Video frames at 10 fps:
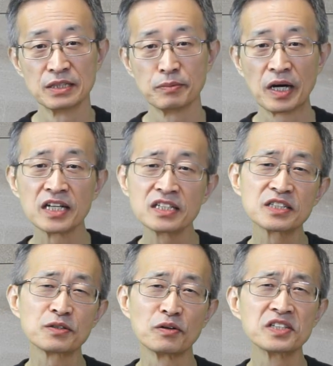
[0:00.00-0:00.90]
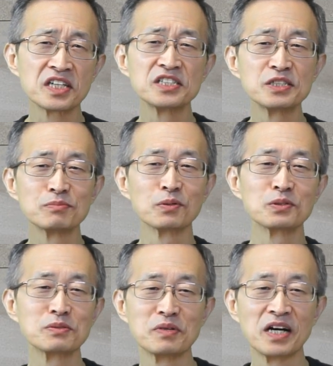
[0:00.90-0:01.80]
또 하나님께서 어디 계신지
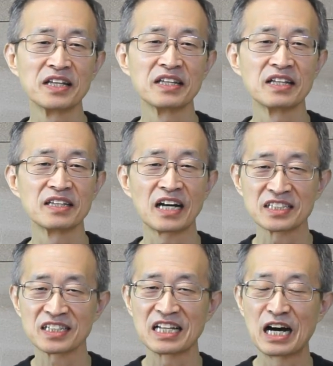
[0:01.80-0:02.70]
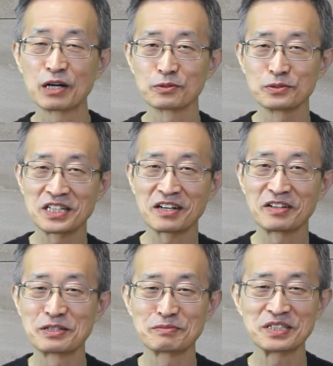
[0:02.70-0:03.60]
모르지만 당장 나하고는
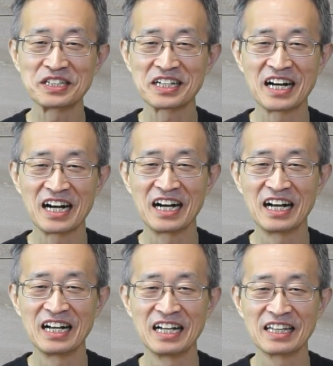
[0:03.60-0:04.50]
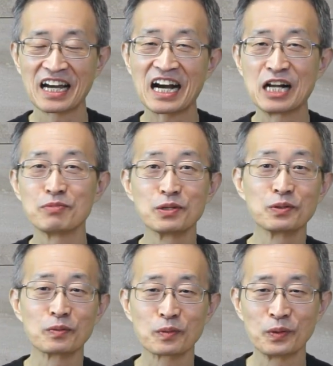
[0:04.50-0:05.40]
상관이 없으니까 내가 알
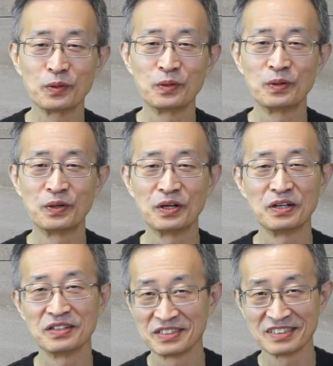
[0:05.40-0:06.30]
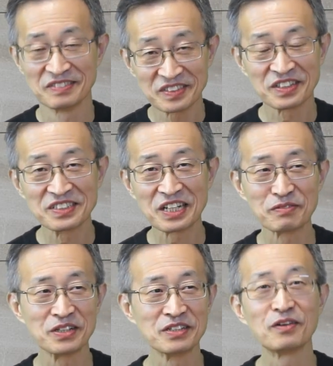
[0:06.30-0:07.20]
필요도 없고, 그런
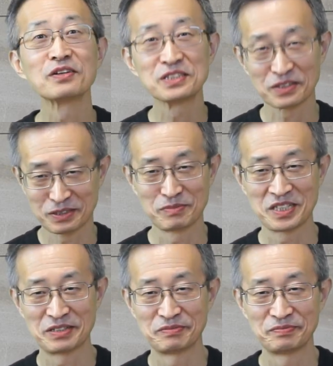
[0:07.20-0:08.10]
사람들 어리석습니다.